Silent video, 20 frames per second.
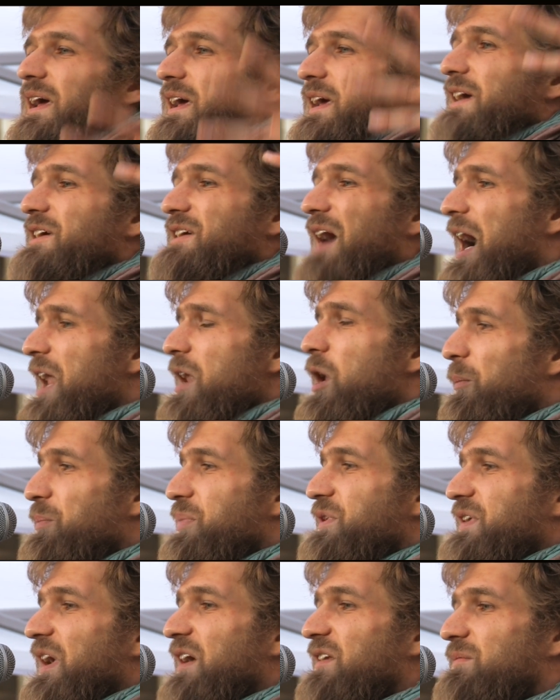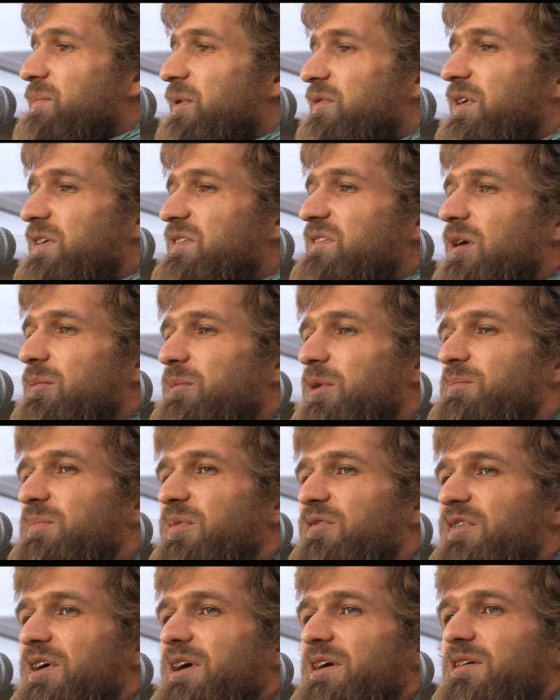egal, ob ich erstmal was damit
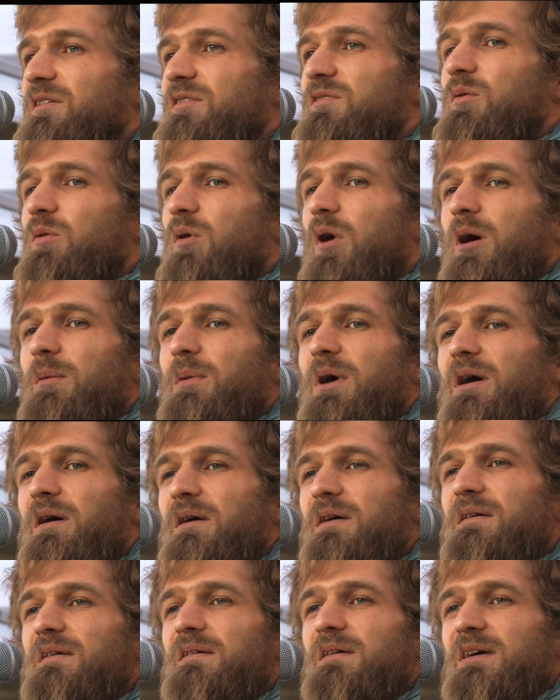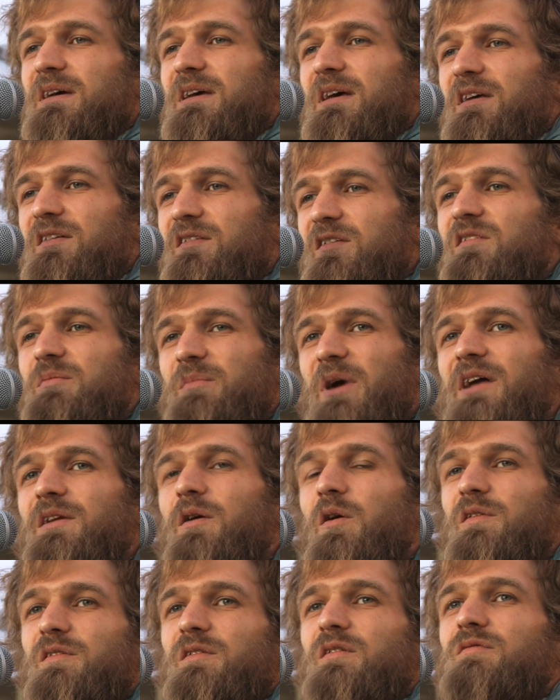bewege, so, aber es ist mehr
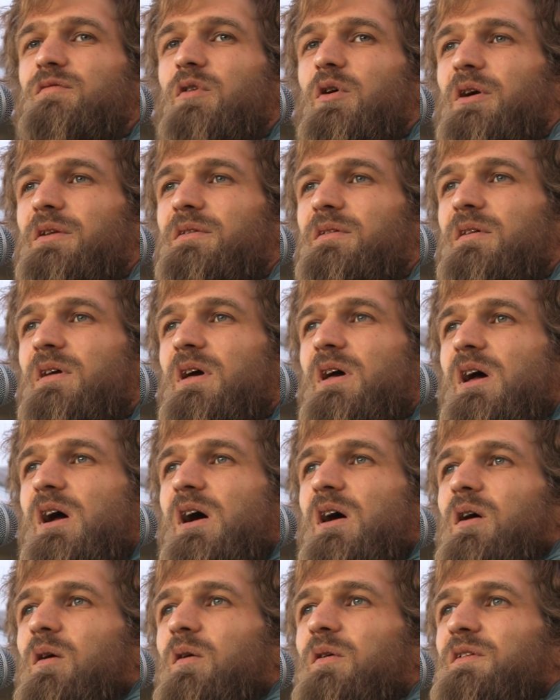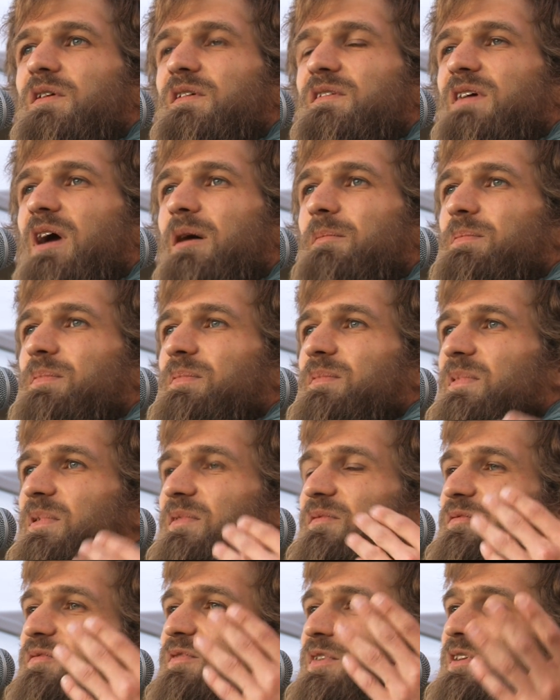draus geworden. Und ich habe
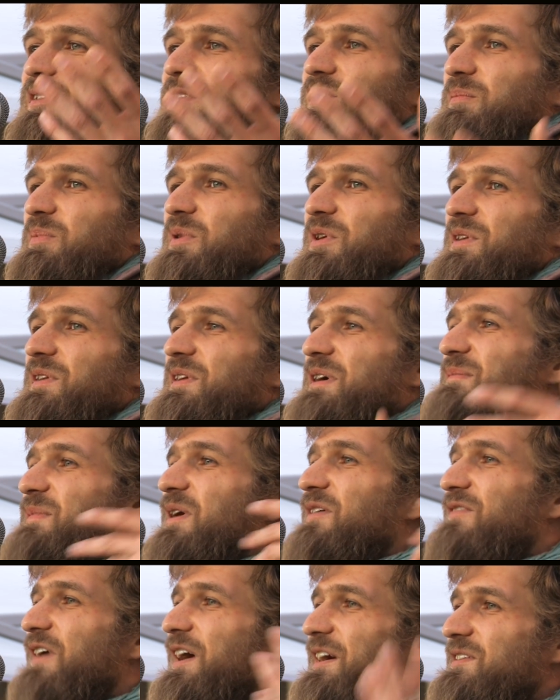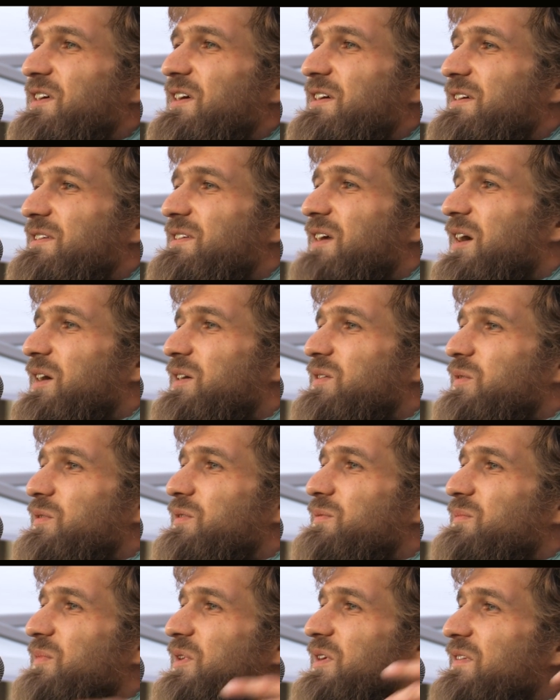wie ich so bin, immer weitergedacht
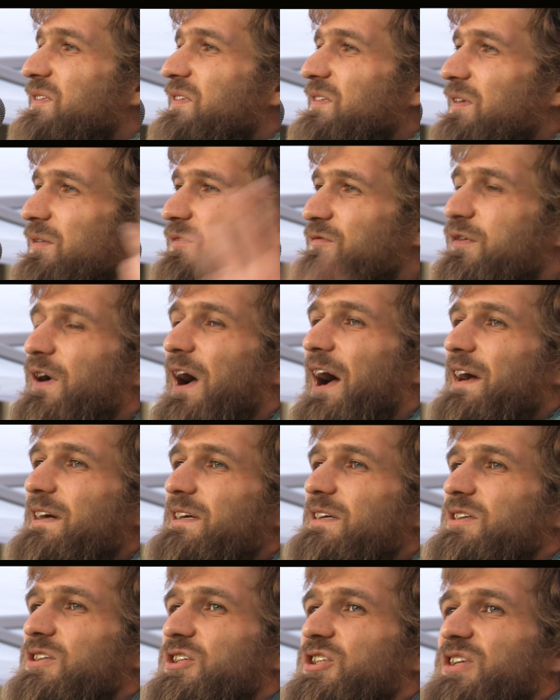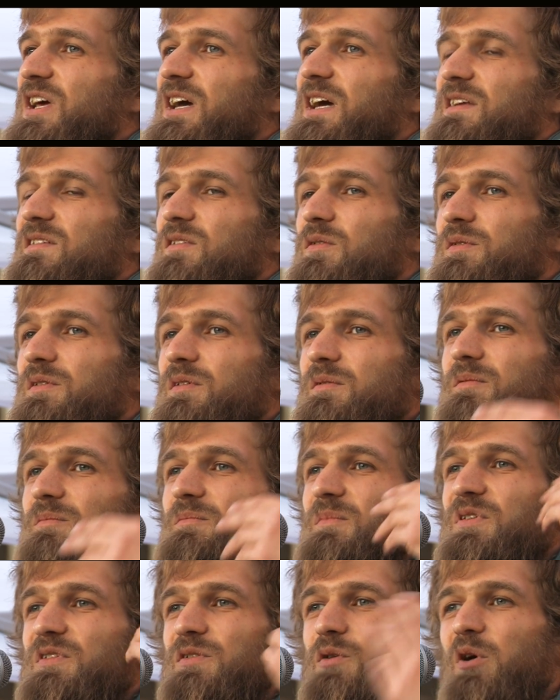und es ist in Frage gestellt und
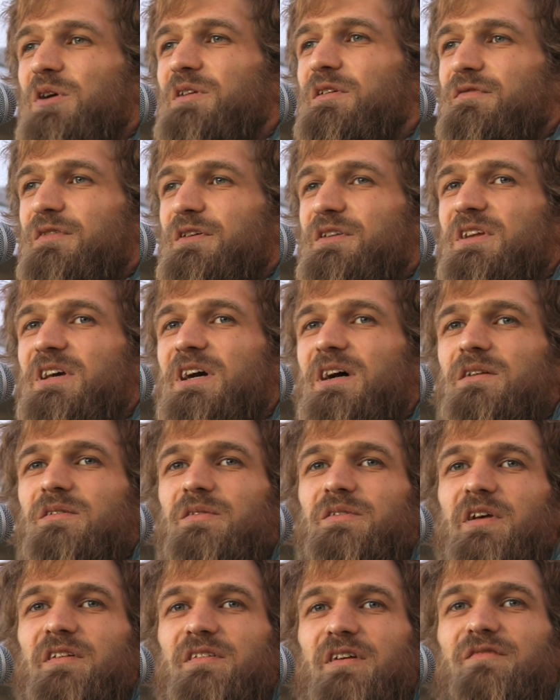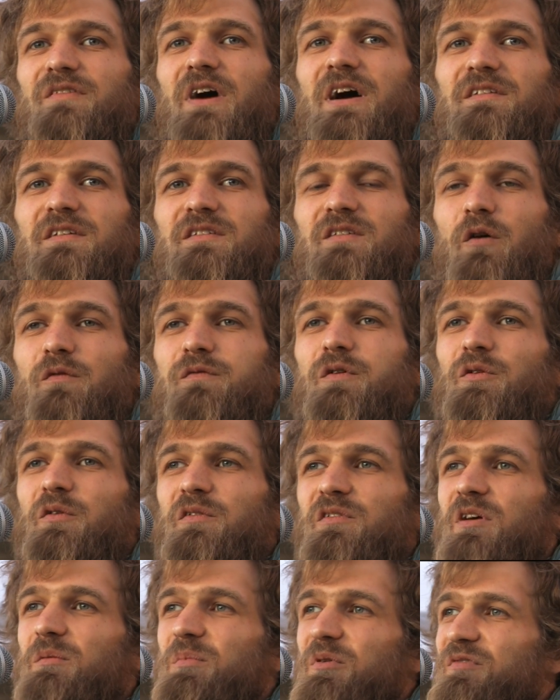mich neu definiert. Und das erwarte ich auch von
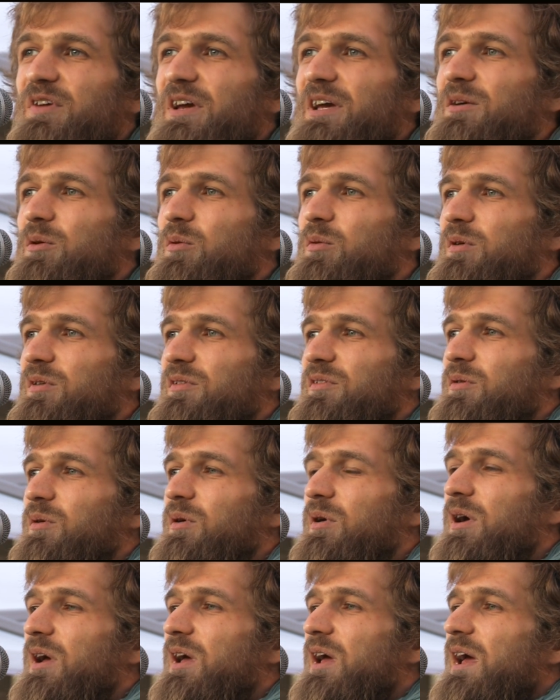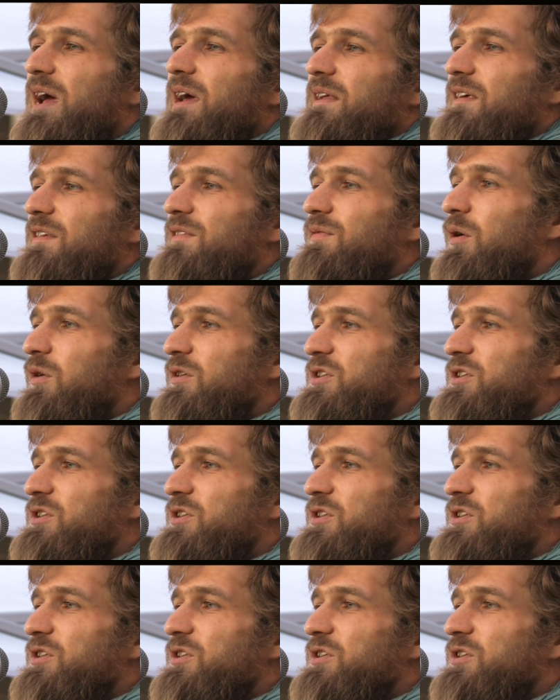unserer Bewegung so. Dass wir